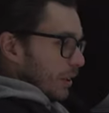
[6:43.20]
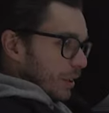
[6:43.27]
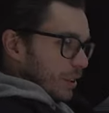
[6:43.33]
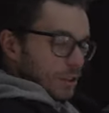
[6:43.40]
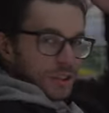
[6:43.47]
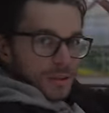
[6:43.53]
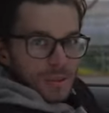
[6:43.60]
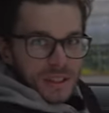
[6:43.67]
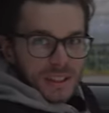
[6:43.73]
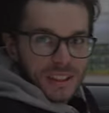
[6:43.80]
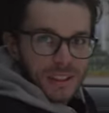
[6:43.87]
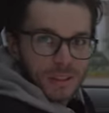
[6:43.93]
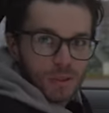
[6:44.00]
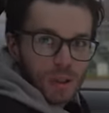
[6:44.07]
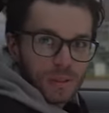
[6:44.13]
ilości miejsca
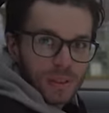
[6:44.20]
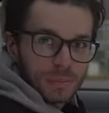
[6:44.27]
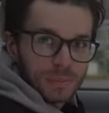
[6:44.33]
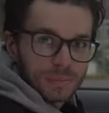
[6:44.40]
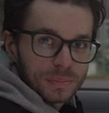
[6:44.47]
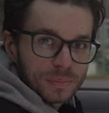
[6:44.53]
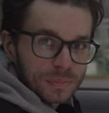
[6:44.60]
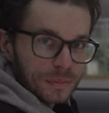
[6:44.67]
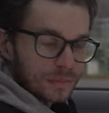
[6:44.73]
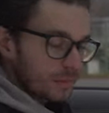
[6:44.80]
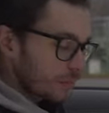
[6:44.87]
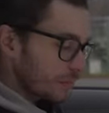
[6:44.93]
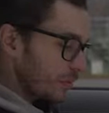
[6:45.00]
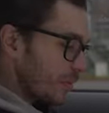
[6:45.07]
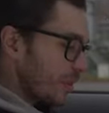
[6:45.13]
nad głową.
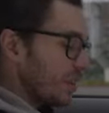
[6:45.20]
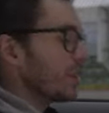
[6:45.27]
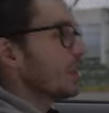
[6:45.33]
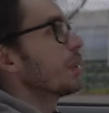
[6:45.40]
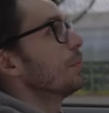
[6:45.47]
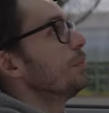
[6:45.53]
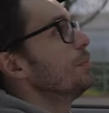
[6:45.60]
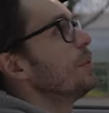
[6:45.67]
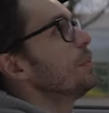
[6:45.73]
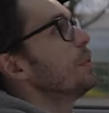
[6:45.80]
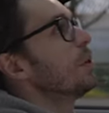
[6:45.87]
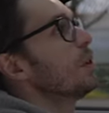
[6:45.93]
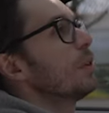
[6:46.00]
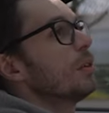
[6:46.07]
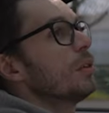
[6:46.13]

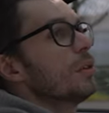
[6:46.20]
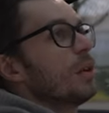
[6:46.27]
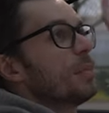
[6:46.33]
Mimo